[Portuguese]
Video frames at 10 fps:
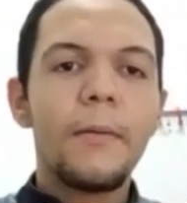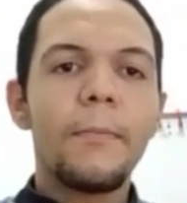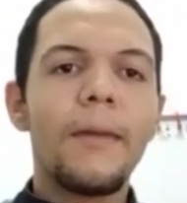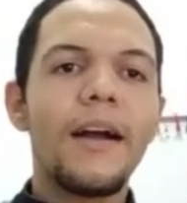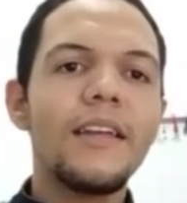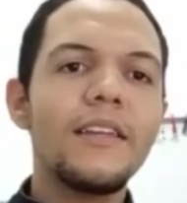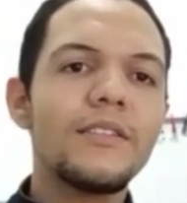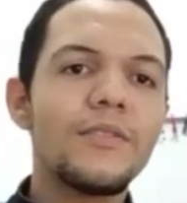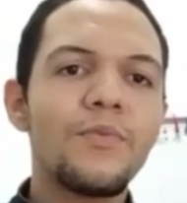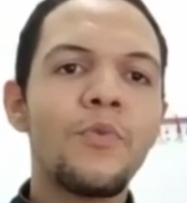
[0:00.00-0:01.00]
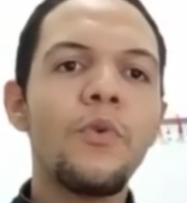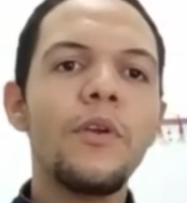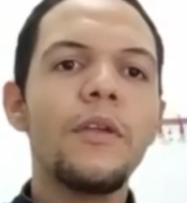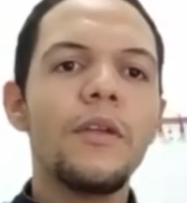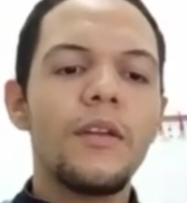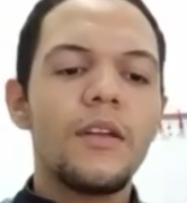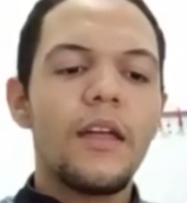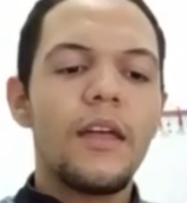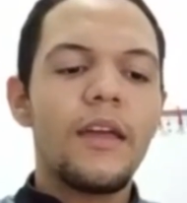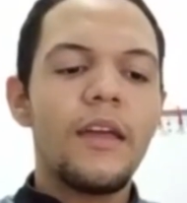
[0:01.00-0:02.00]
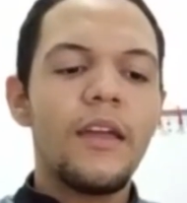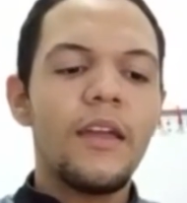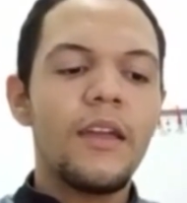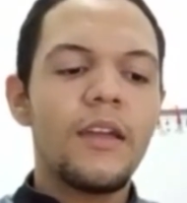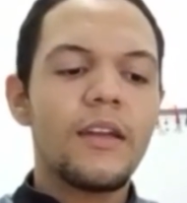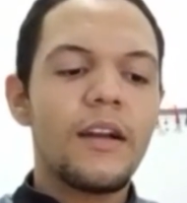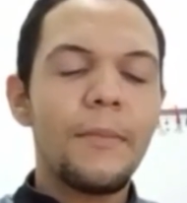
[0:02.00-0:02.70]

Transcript: Mas fui é,